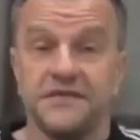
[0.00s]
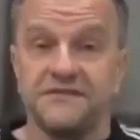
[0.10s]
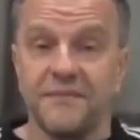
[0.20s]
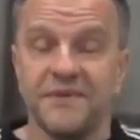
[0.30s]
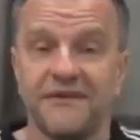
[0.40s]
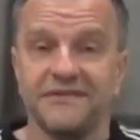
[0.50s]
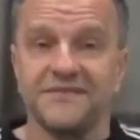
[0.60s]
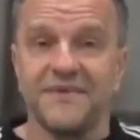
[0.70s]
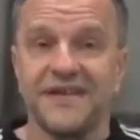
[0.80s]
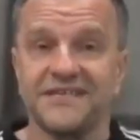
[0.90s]
Если вам
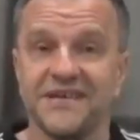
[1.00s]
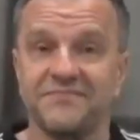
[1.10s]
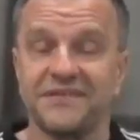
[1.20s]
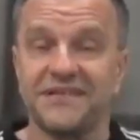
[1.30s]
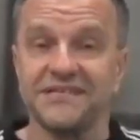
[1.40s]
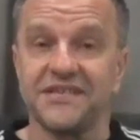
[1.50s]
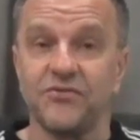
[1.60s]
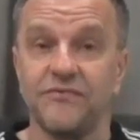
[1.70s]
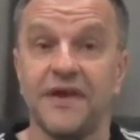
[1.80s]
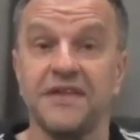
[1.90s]
нравятся мои рецепты для
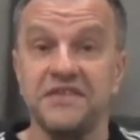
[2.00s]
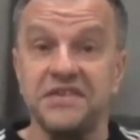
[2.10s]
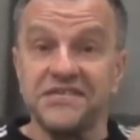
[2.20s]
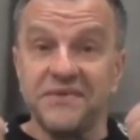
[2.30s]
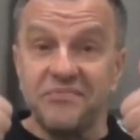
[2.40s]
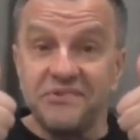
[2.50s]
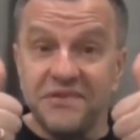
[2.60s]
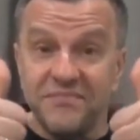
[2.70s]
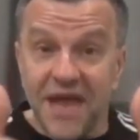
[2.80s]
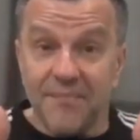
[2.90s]
здоровья, не
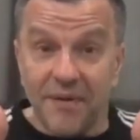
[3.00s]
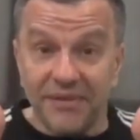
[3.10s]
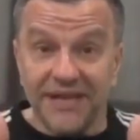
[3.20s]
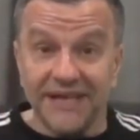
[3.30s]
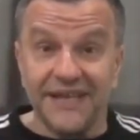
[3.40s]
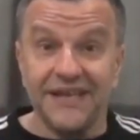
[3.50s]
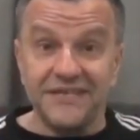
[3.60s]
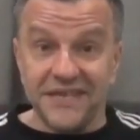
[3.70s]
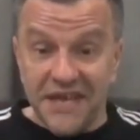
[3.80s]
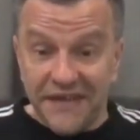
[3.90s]
забудьте меня
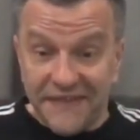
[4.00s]
поблагодарить,